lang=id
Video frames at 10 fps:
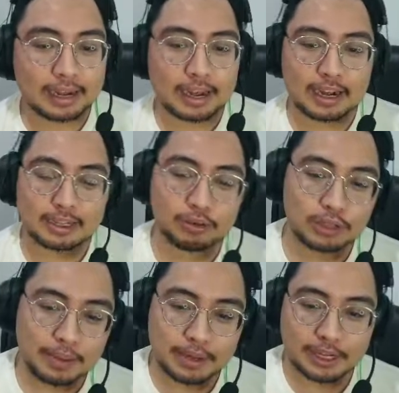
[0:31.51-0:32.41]
karakter
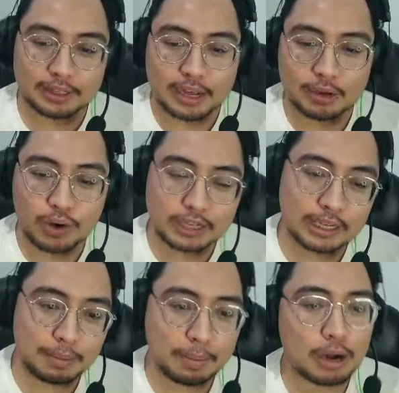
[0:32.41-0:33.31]
utama kita yang gua
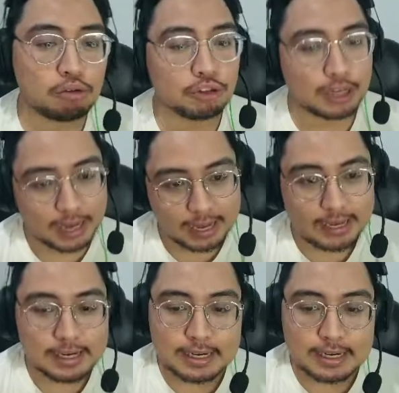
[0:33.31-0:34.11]
kasih nama Manusa